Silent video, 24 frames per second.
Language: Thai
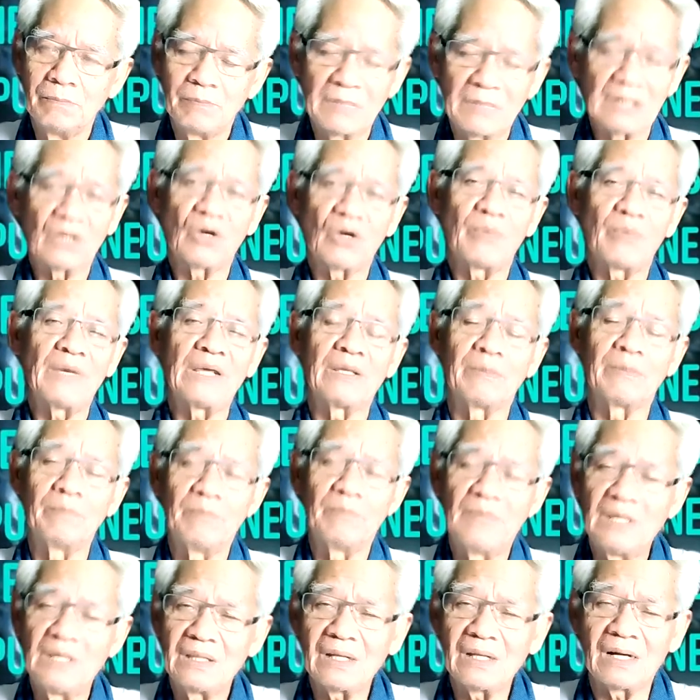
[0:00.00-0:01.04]
มันก็ไม่
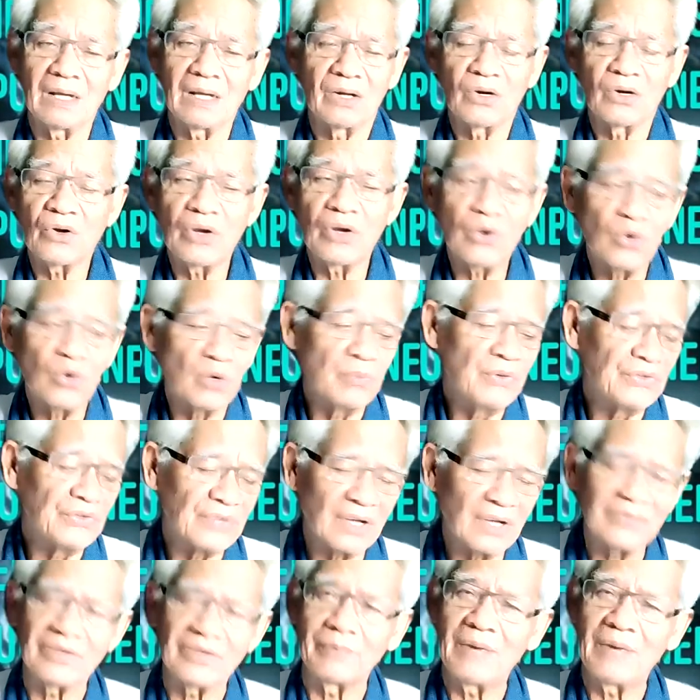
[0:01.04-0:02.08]
มีเท่าไหร่ร้อยคนมี
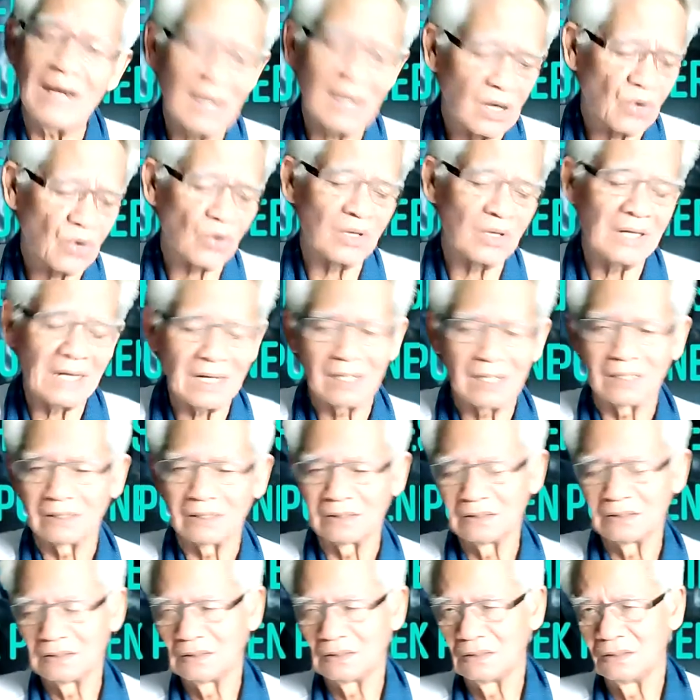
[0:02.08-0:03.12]
สักสิบห้าคนนะ
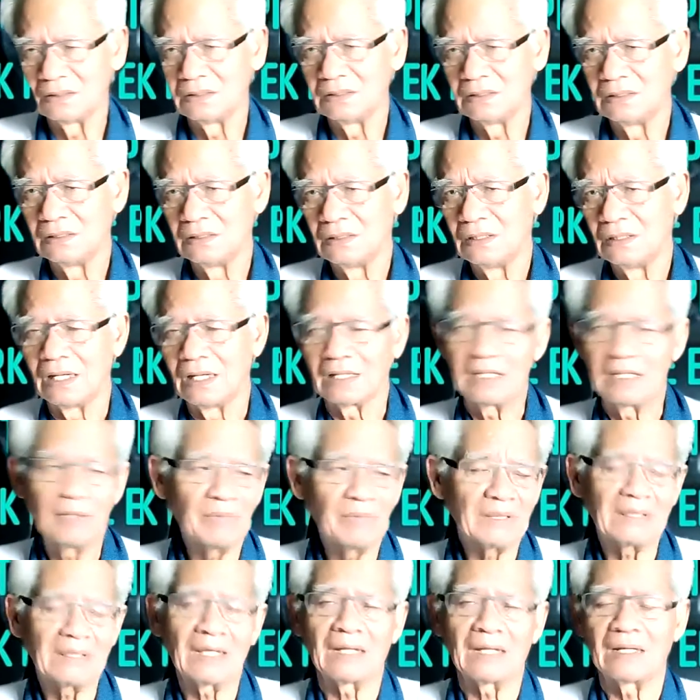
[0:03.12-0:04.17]
ไอ้ที่
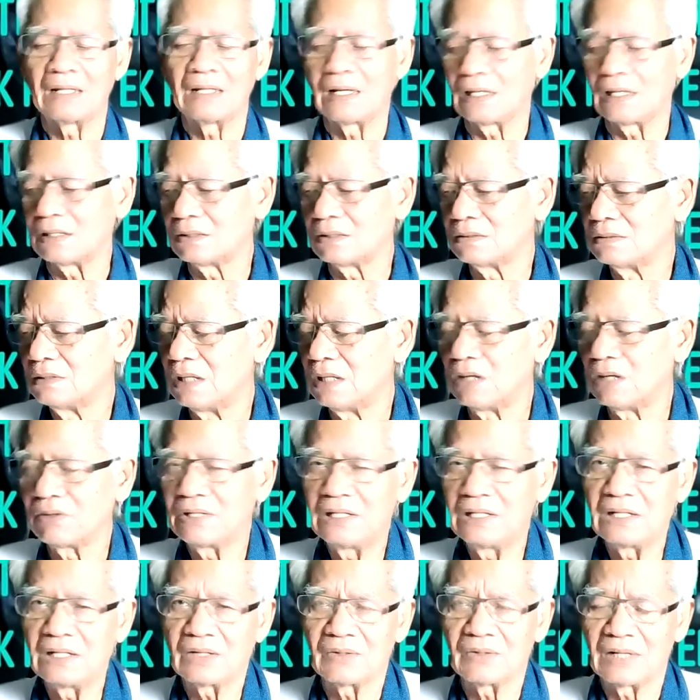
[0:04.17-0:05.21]
มันติดอ่ะเอา
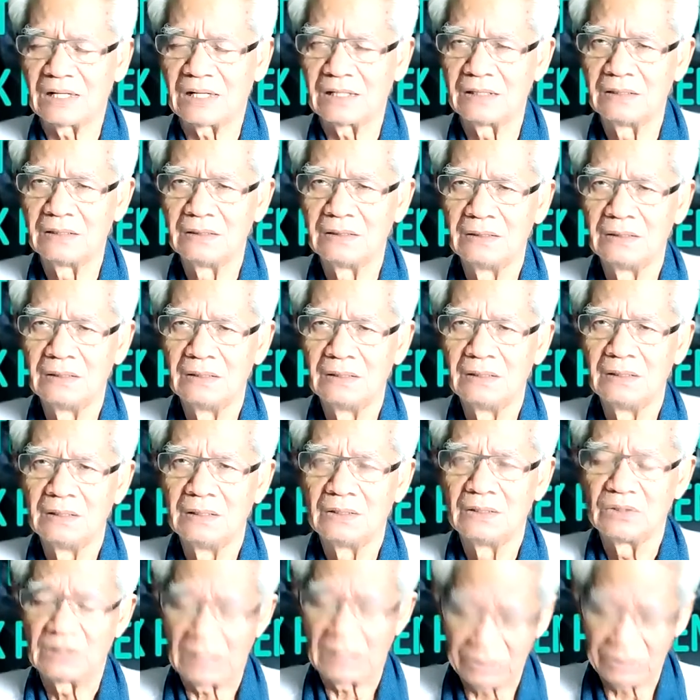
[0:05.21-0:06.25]
งี้ดีกว่า
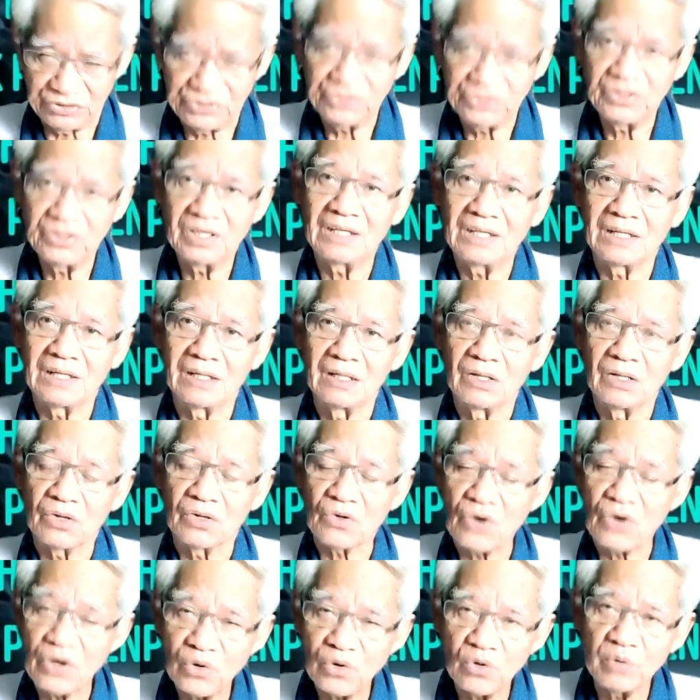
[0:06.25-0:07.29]
ติดเชื้อเนี่ย
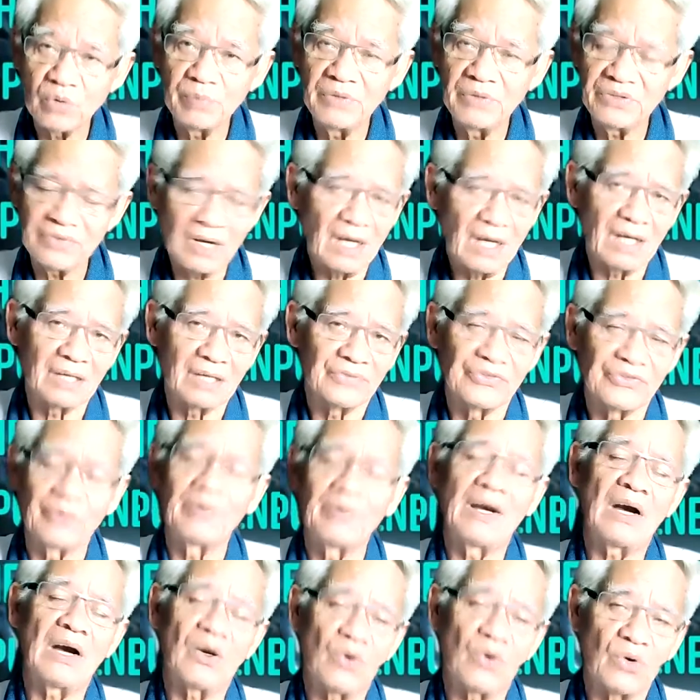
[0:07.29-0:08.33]
ร้อยคนมีสักอ่ะสิบ
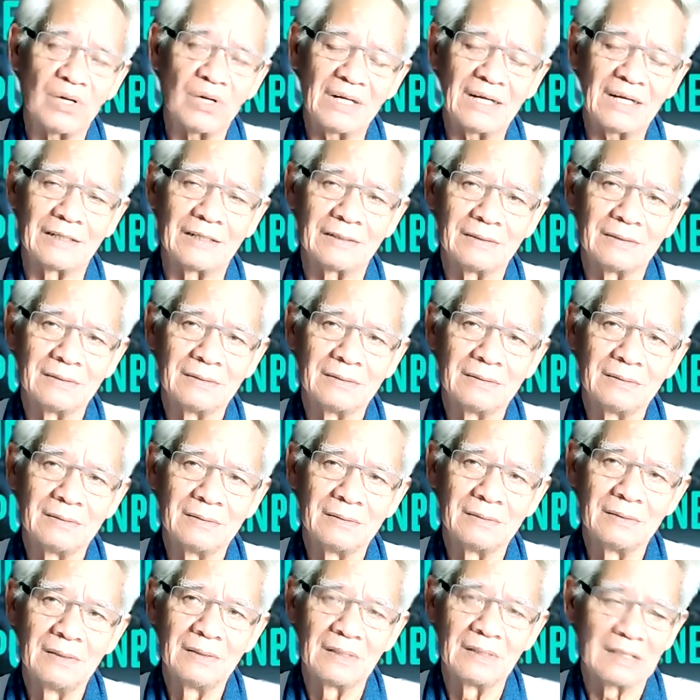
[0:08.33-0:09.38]
ห้าคนอ่ะ
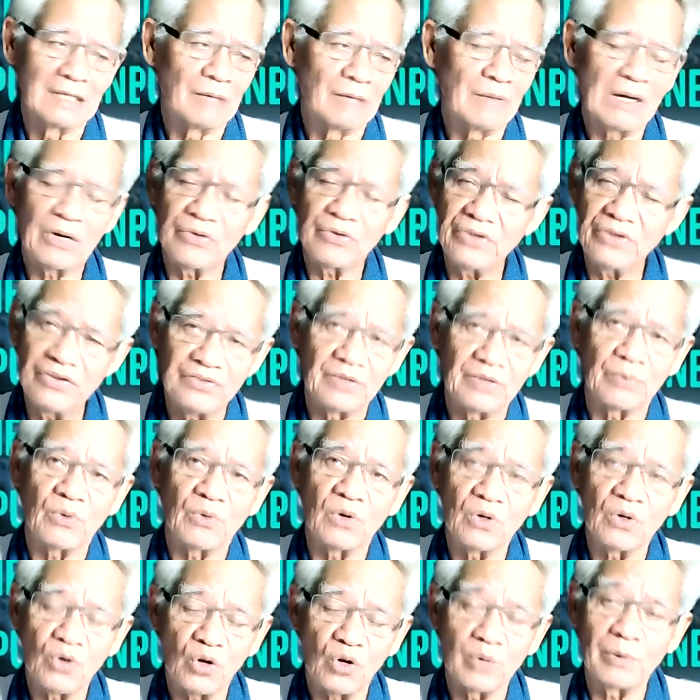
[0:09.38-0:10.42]
อย่างว่าก็ยี่สิบค
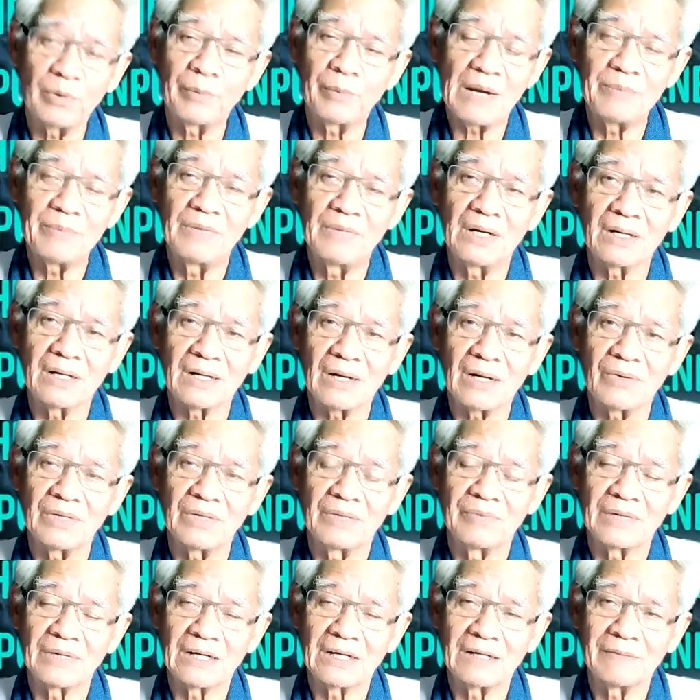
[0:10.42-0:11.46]
น คนเป็นบ้านเมืองเราเด็
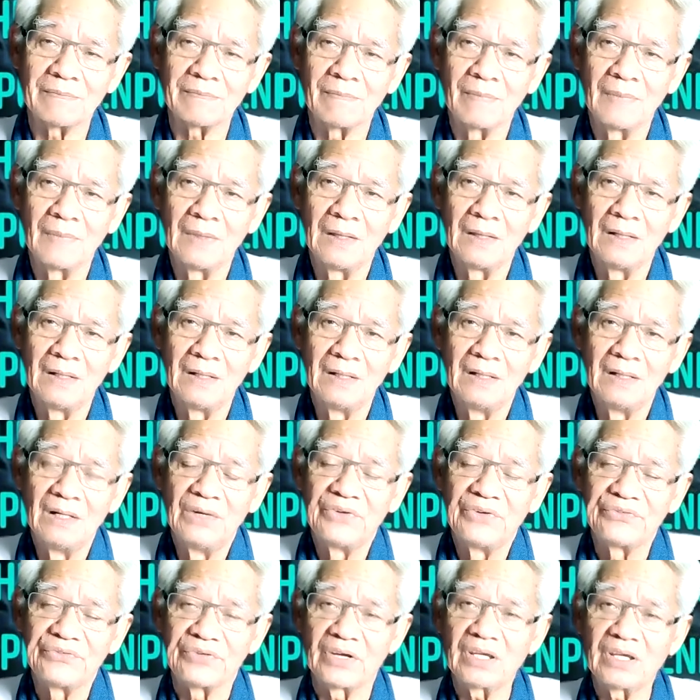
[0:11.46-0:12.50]
ก
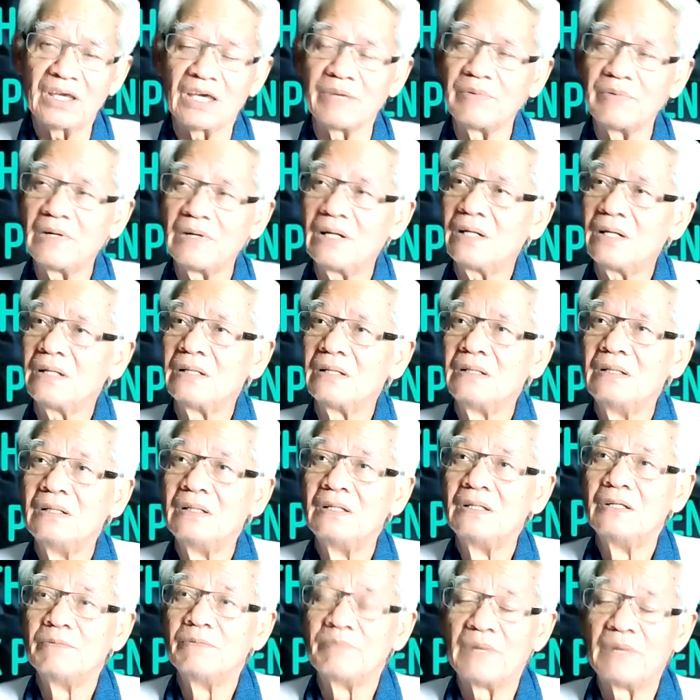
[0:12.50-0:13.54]
สังเกตไหม
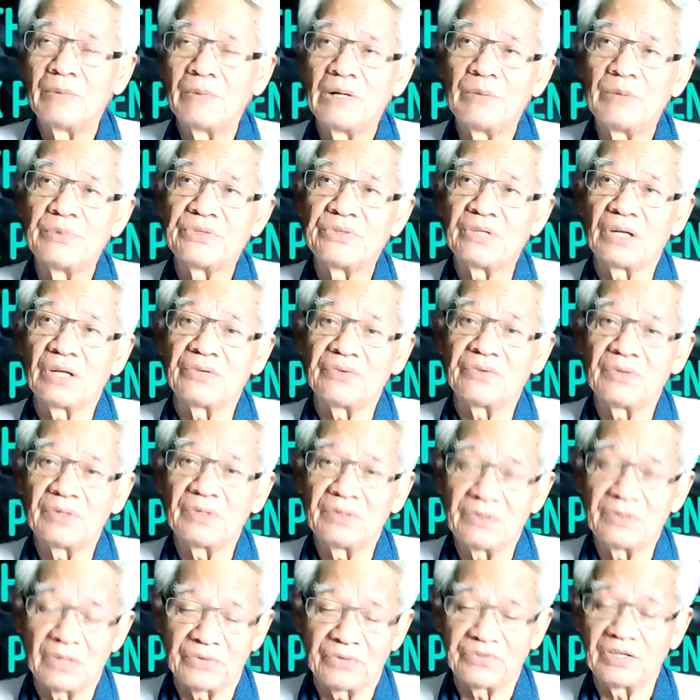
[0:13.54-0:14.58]
บ้านเมืองมันเจ็ด
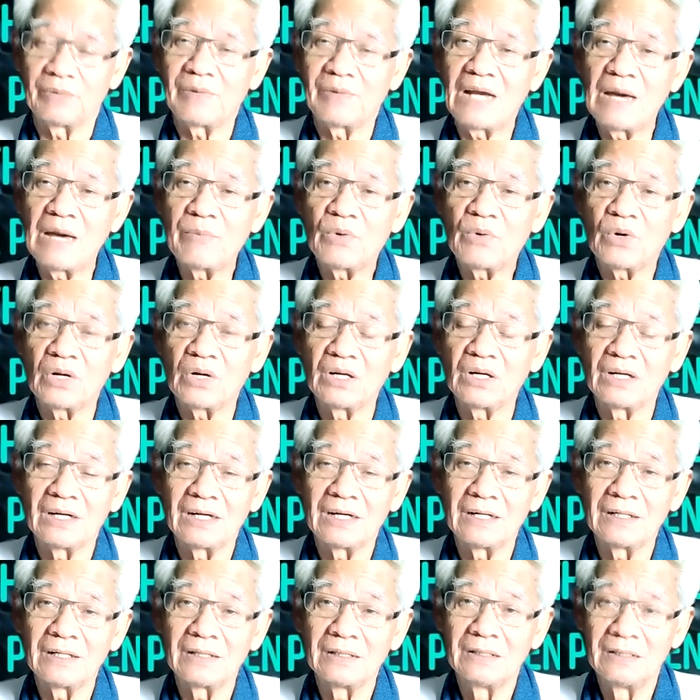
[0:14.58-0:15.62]
เจ็ดสิบล้านคนนะ
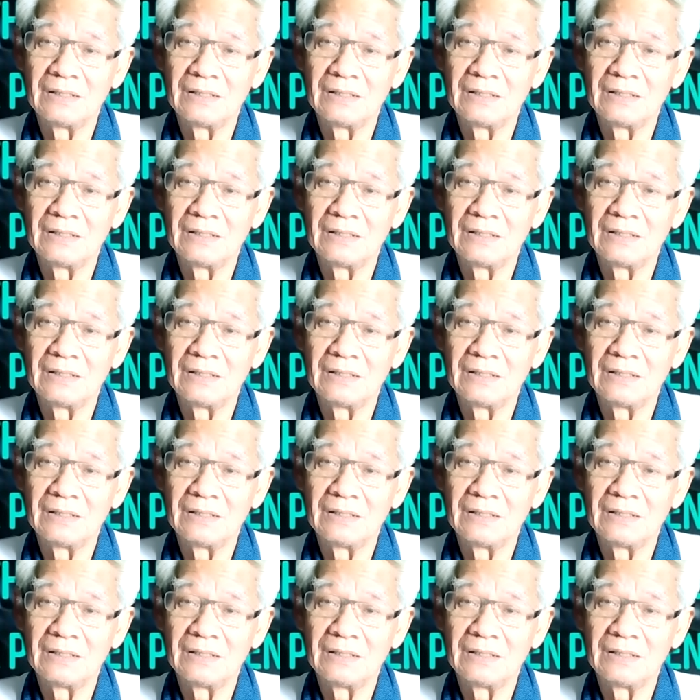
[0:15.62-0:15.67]
ฮะ